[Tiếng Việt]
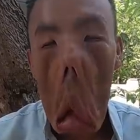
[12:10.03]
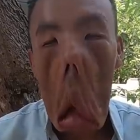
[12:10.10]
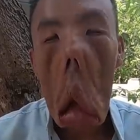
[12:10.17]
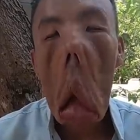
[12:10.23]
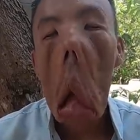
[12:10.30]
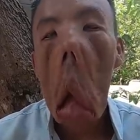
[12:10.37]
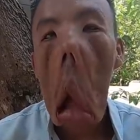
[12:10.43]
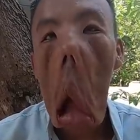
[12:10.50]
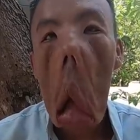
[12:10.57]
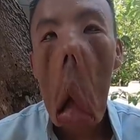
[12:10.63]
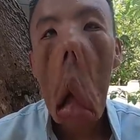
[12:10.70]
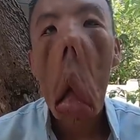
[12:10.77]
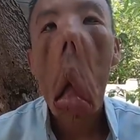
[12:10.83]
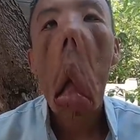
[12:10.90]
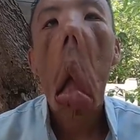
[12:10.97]
thương còn nhớ
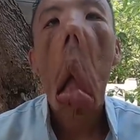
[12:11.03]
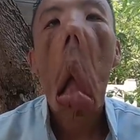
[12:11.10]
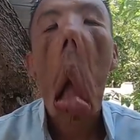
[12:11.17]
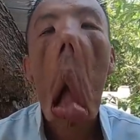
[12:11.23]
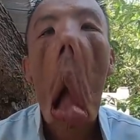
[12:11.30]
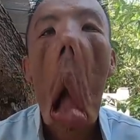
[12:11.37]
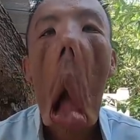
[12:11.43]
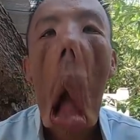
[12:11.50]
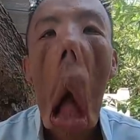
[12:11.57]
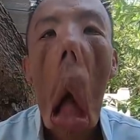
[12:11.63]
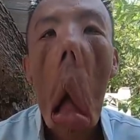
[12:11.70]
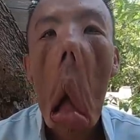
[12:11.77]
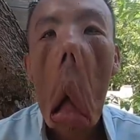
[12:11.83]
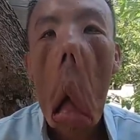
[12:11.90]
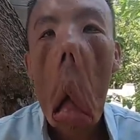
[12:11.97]

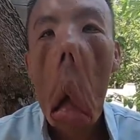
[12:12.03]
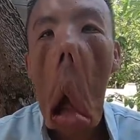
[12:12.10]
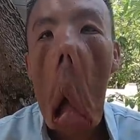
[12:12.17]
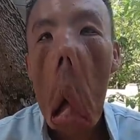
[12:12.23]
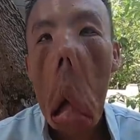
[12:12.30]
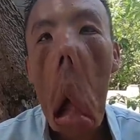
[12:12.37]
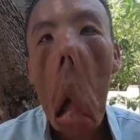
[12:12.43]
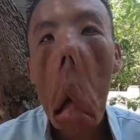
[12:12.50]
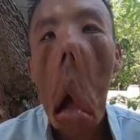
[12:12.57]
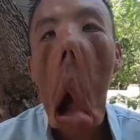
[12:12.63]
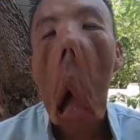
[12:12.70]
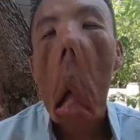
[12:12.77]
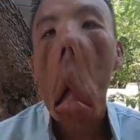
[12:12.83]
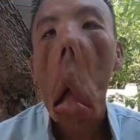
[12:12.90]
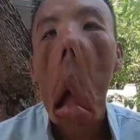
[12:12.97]
mình tạo số
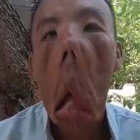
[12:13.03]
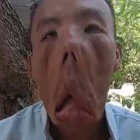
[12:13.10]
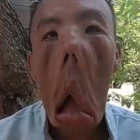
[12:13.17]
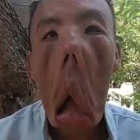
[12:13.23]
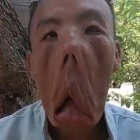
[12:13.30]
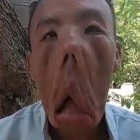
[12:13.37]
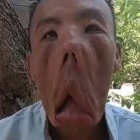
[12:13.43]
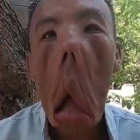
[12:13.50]
phận của mình rồi